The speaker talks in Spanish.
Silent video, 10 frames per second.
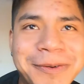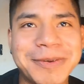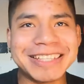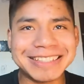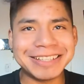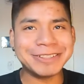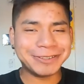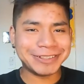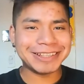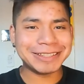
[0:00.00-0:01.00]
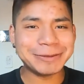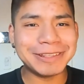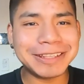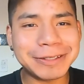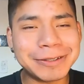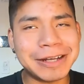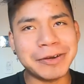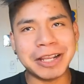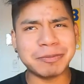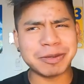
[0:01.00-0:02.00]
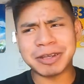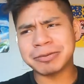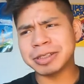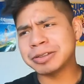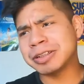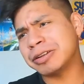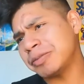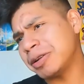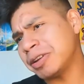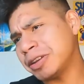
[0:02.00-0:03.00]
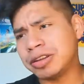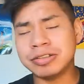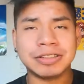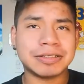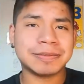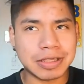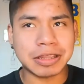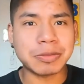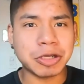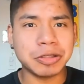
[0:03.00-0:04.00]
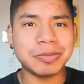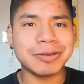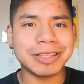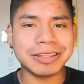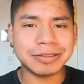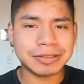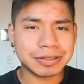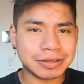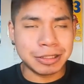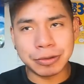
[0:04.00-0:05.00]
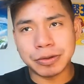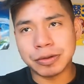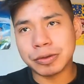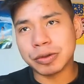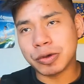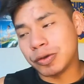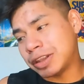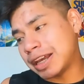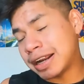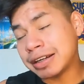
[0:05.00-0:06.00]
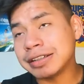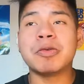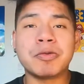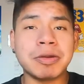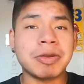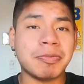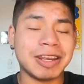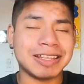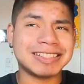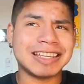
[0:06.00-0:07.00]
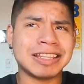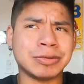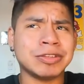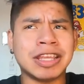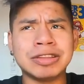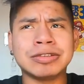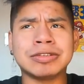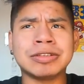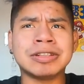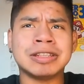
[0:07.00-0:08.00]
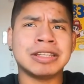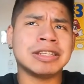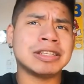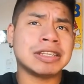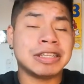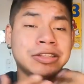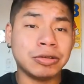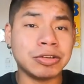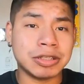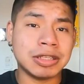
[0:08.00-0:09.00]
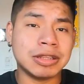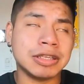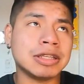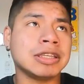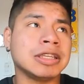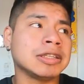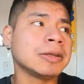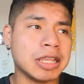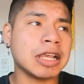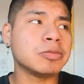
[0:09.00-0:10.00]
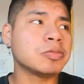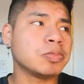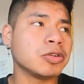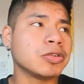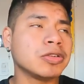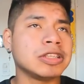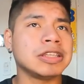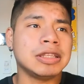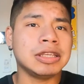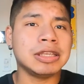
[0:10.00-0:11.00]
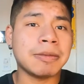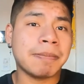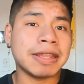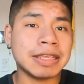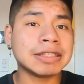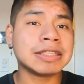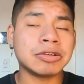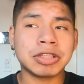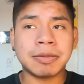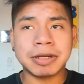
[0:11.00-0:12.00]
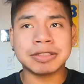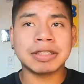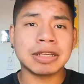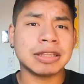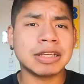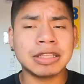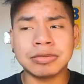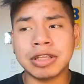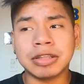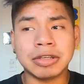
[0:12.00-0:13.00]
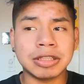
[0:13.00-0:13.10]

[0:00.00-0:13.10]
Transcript: Comenzando con este video, ahora el primer video del 2022, ya estamos en 2022. Quiero contar cómo fue mi experiencia estudiando eh, gestión logística, que tenga un poco de, experiencia de otras personas que están estudiando